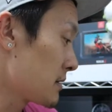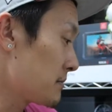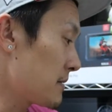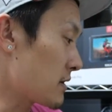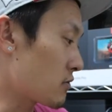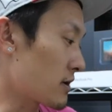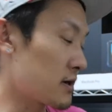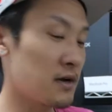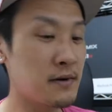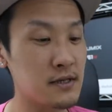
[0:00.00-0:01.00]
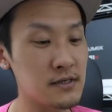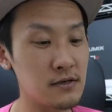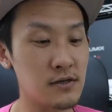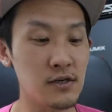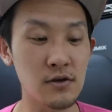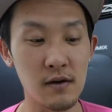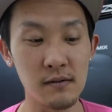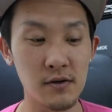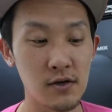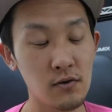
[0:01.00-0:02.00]
まあまあ、これからまた作品の
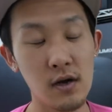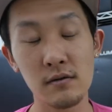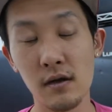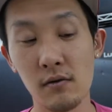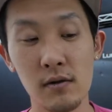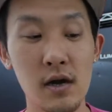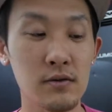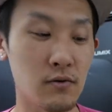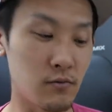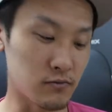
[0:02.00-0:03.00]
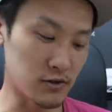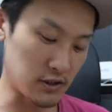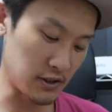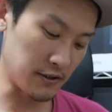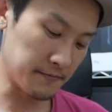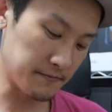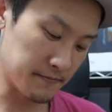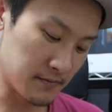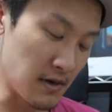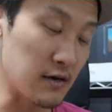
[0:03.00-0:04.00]
幅も広がるだろうなと思うし、
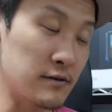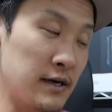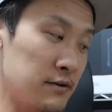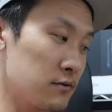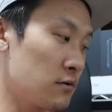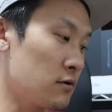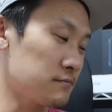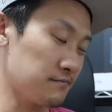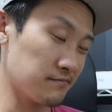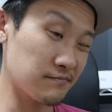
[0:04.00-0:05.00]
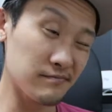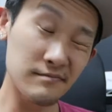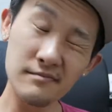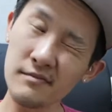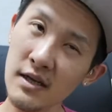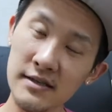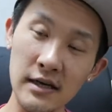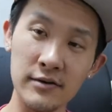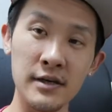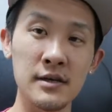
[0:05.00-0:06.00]
まあ、クライアントの
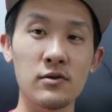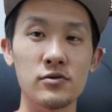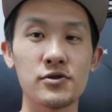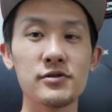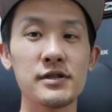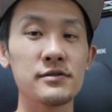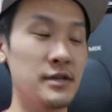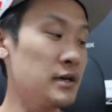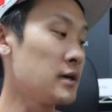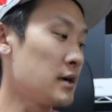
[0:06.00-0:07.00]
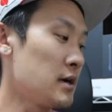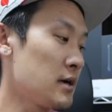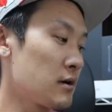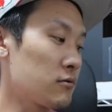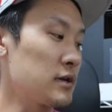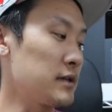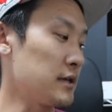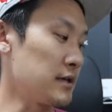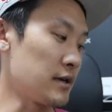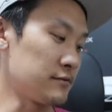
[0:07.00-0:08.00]
作品にこう、忠実に応え
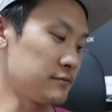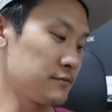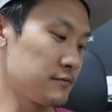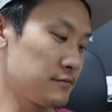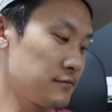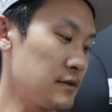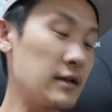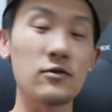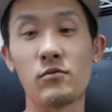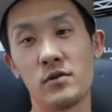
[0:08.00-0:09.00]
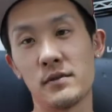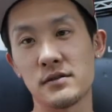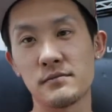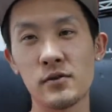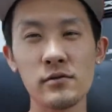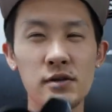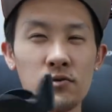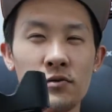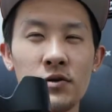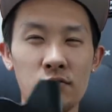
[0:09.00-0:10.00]
ていけるなと思います。特にこの2